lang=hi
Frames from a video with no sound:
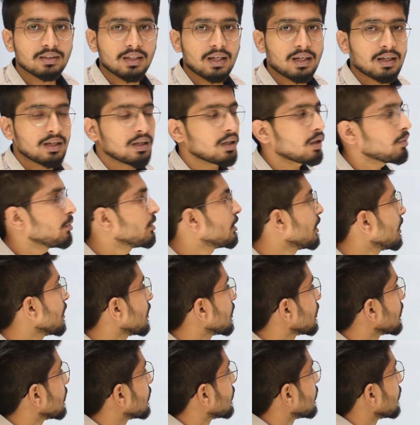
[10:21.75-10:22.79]
चार घंटे में तय
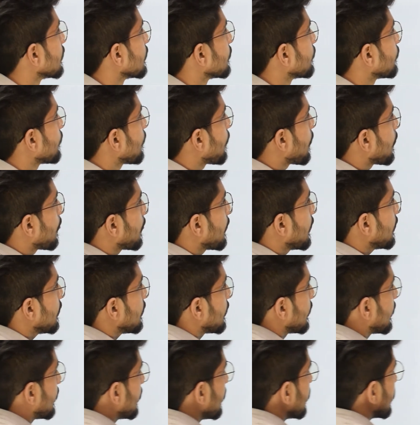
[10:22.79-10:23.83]
कर लेती है
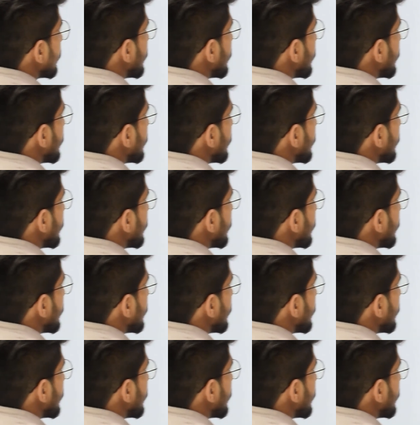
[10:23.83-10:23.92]
ठीक है